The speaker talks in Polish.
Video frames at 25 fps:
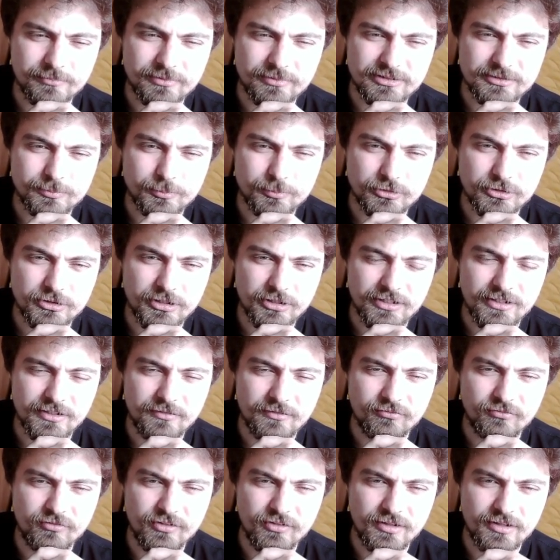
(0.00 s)

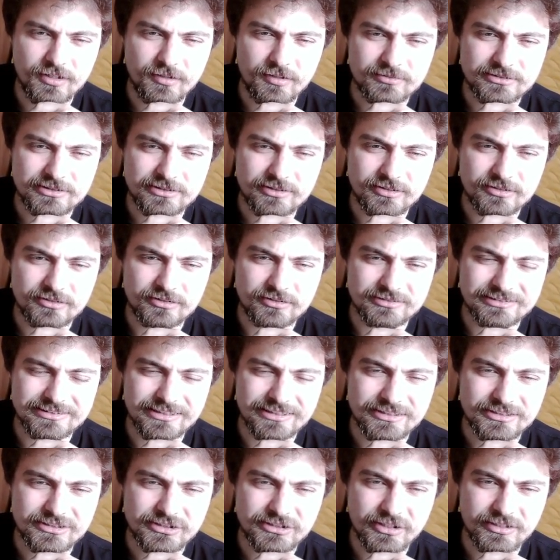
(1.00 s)
bezpośrednim winnym całego
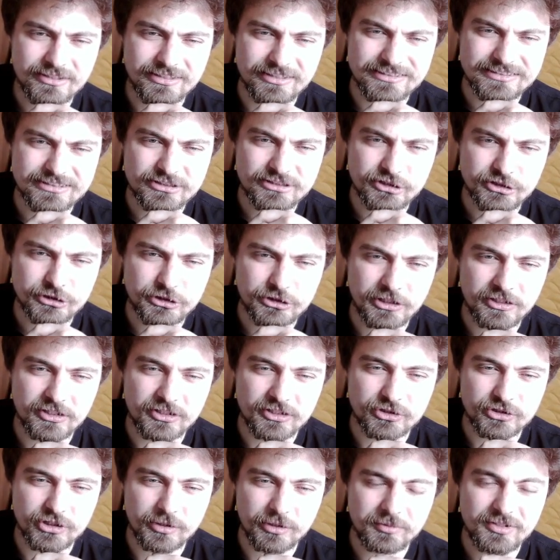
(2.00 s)
zajścia jest
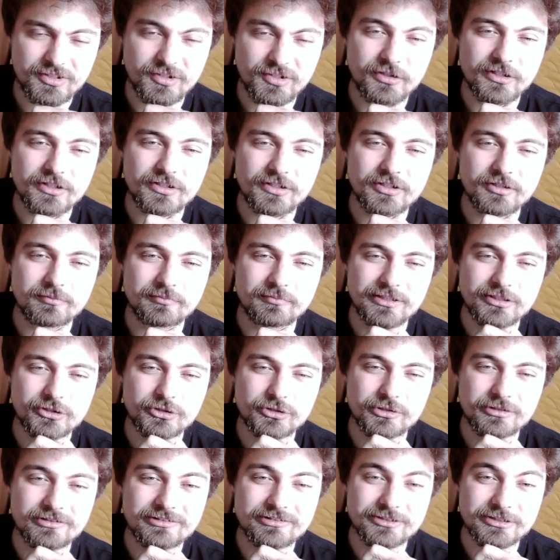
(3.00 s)
trzęsienie ziemi, do niego
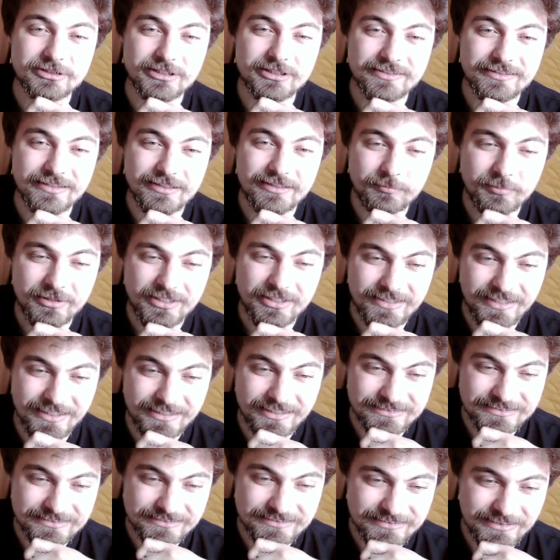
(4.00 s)
miejcie roszczenia i
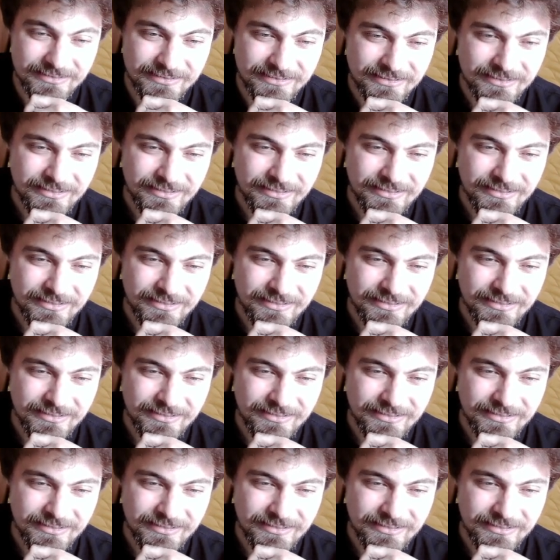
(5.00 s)
pretensje.